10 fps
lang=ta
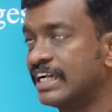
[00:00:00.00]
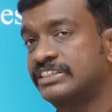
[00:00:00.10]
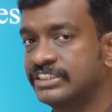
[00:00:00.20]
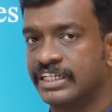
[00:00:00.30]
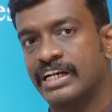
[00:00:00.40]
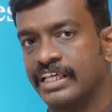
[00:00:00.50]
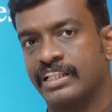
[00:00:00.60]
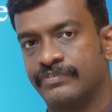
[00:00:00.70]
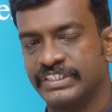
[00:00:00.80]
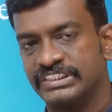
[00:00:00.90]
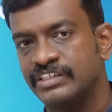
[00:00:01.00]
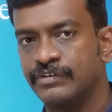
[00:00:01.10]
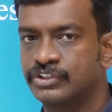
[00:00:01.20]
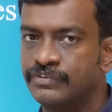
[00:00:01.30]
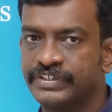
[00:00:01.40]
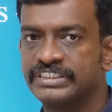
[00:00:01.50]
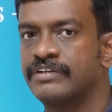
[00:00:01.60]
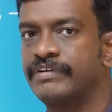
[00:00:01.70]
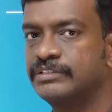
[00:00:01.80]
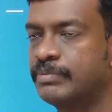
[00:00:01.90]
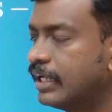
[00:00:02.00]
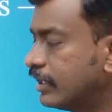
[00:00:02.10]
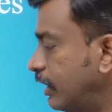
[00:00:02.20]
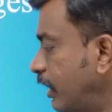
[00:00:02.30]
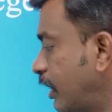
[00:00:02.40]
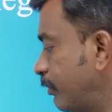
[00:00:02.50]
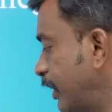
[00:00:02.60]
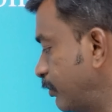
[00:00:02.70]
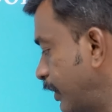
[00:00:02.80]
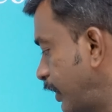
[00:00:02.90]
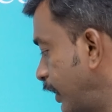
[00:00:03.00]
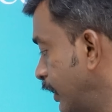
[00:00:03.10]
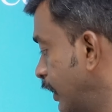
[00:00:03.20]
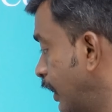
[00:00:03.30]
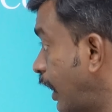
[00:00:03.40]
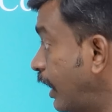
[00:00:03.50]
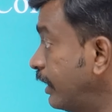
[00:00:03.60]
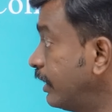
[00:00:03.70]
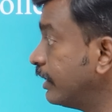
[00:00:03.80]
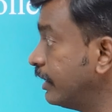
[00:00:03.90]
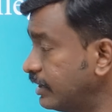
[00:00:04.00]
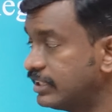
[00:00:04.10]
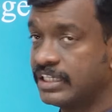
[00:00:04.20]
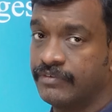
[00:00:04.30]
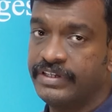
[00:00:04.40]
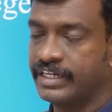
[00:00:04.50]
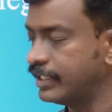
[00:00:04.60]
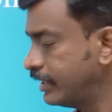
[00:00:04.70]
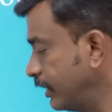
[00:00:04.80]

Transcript: லாஸ்ட் இயரில் எந்த ஃபீஸ் இந்த வருஷம் ஃபீஸ் ரிவைஸ் பண்ணாங்கன்னா நான் அப்டேட் பண்ணுறேன் அண்ட் இது தவிர